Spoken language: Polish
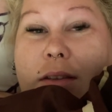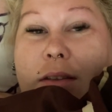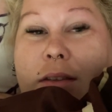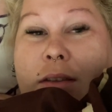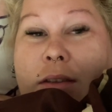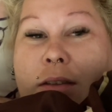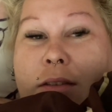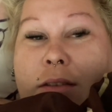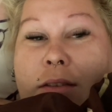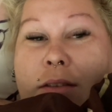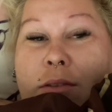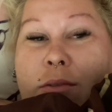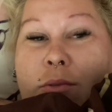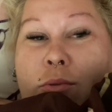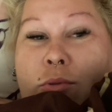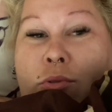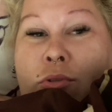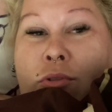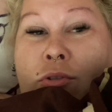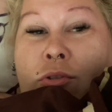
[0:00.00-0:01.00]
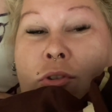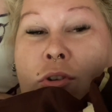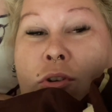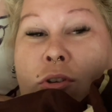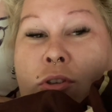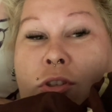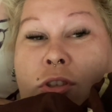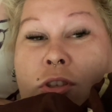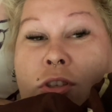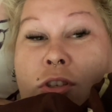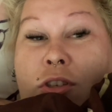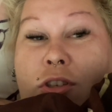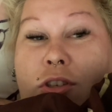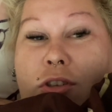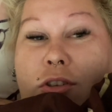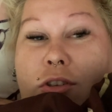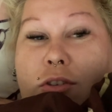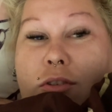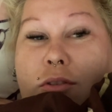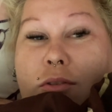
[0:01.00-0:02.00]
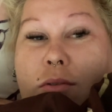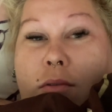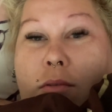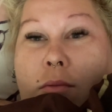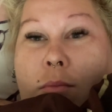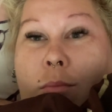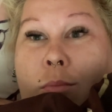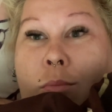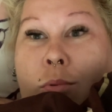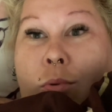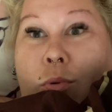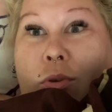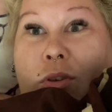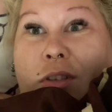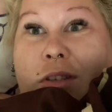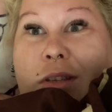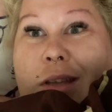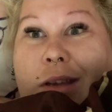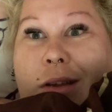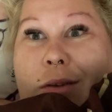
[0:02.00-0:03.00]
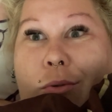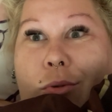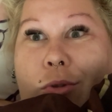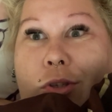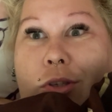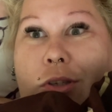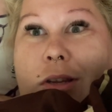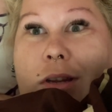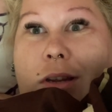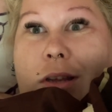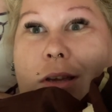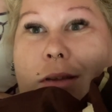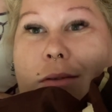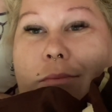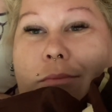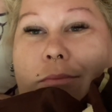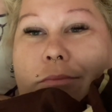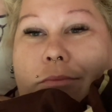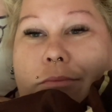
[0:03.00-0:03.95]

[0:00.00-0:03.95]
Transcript: Jest już dosyć późna godzina,